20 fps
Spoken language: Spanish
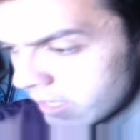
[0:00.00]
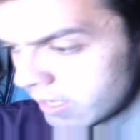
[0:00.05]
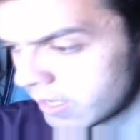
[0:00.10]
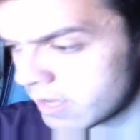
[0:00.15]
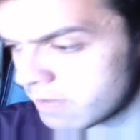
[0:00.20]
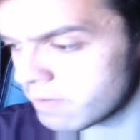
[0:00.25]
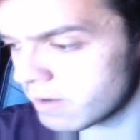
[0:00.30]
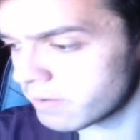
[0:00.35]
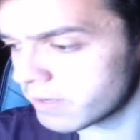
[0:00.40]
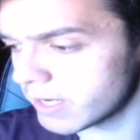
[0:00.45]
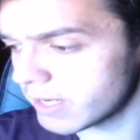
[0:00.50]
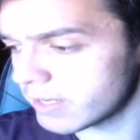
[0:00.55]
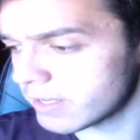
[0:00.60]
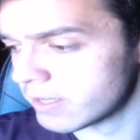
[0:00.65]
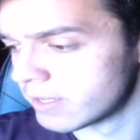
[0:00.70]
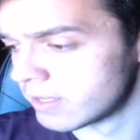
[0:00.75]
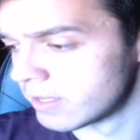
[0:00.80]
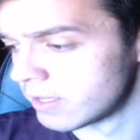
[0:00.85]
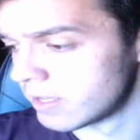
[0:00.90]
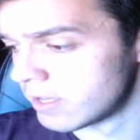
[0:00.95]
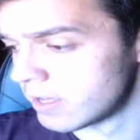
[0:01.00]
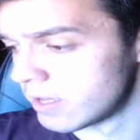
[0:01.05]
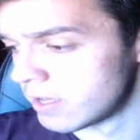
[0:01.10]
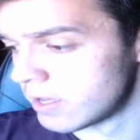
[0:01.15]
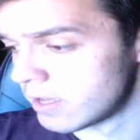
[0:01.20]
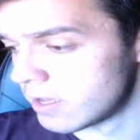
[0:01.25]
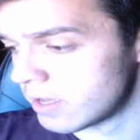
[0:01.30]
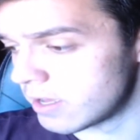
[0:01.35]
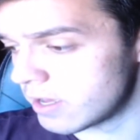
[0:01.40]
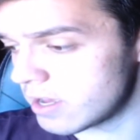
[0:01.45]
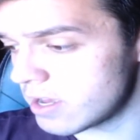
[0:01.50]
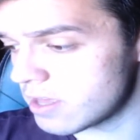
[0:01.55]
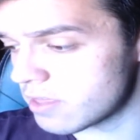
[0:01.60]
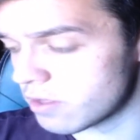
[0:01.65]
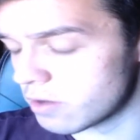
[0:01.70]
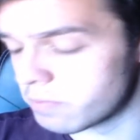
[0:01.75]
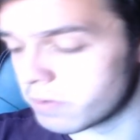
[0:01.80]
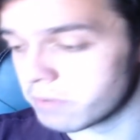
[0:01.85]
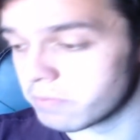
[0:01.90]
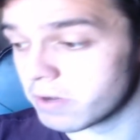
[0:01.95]
Y Maverick hizo el
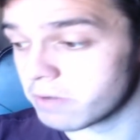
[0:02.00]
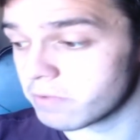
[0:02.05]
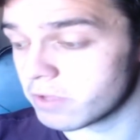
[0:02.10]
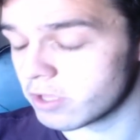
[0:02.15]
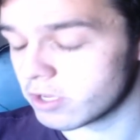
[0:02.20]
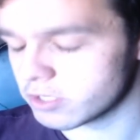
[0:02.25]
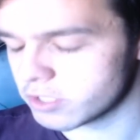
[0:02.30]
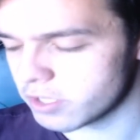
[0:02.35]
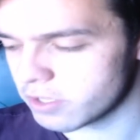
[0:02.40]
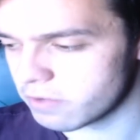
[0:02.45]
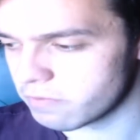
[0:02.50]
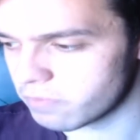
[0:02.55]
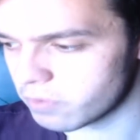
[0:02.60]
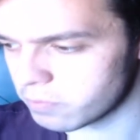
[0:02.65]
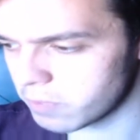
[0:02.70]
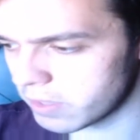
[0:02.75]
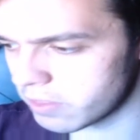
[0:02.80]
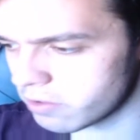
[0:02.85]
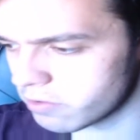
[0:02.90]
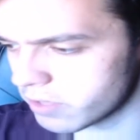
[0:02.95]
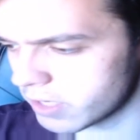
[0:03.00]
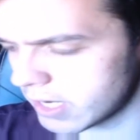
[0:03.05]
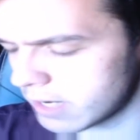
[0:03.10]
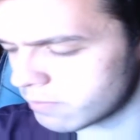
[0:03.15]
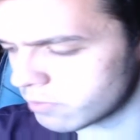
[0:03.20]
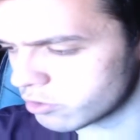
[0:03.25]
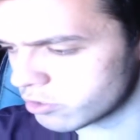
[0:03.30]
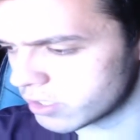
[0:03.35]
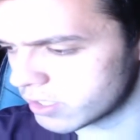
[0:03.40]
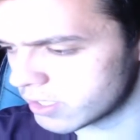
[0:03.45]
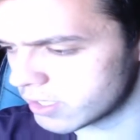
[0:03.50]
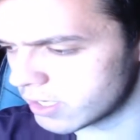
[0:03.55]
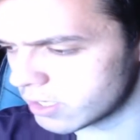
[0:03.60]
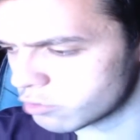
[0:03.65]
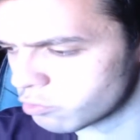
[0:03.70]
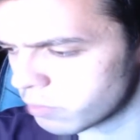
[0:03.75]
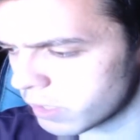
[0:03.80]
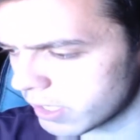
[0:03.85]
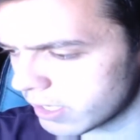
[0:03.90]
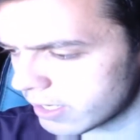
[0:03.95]
primer vídeo así de información, digamos, de la
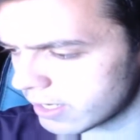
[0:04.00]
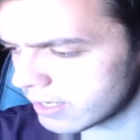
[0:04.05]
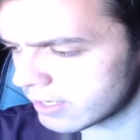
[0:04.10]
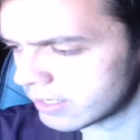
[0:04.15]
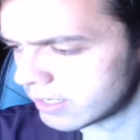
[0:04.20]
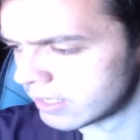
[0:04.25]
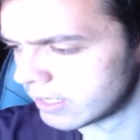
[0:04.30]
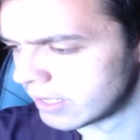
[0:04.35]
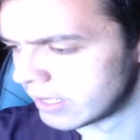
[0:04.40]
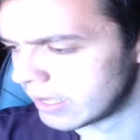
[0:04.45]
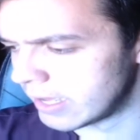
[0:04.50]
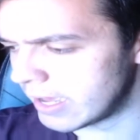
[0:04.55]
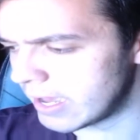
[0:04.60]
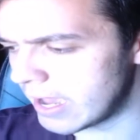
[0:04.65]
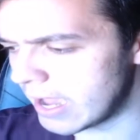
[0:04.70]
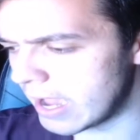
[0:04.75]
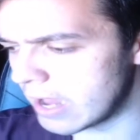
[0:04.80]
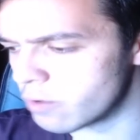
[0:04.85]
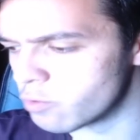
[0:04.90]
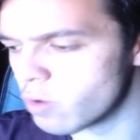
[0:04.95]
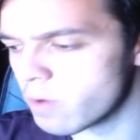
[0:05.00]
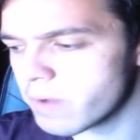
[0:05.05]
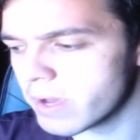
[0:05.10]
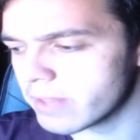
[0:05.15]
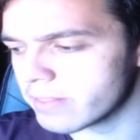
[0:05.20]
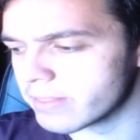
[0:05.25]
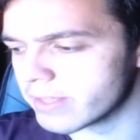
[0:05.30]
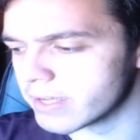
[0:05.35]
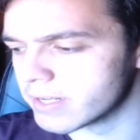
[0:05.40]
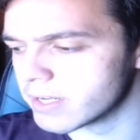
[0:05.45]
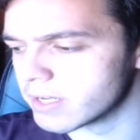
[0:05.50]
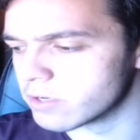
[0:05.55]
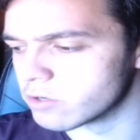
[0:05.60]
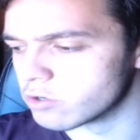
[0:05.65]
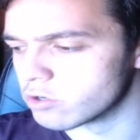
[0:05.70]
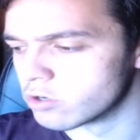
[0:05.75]
Superliga, el 9 de enero.